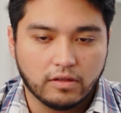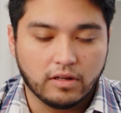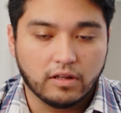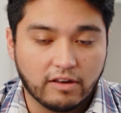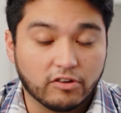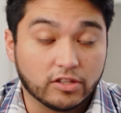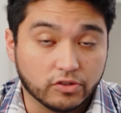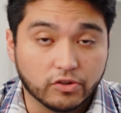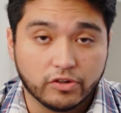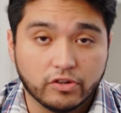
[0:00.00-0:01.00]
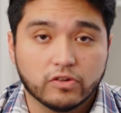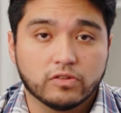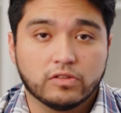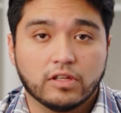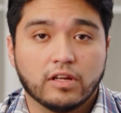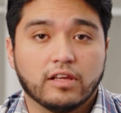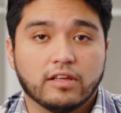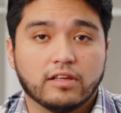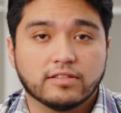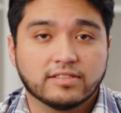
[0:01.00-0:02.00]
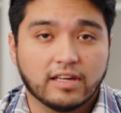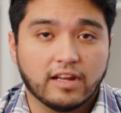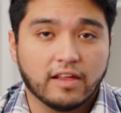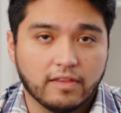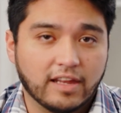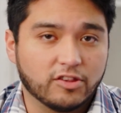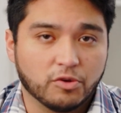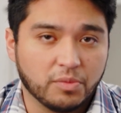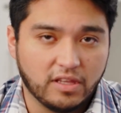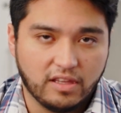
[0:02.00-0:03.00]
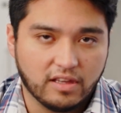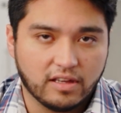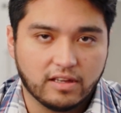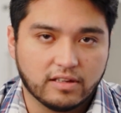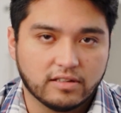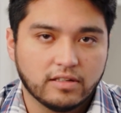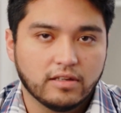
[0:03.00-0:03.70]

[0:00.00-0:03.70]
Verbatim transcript: tiene laboratorios, tiene salas de anatomía,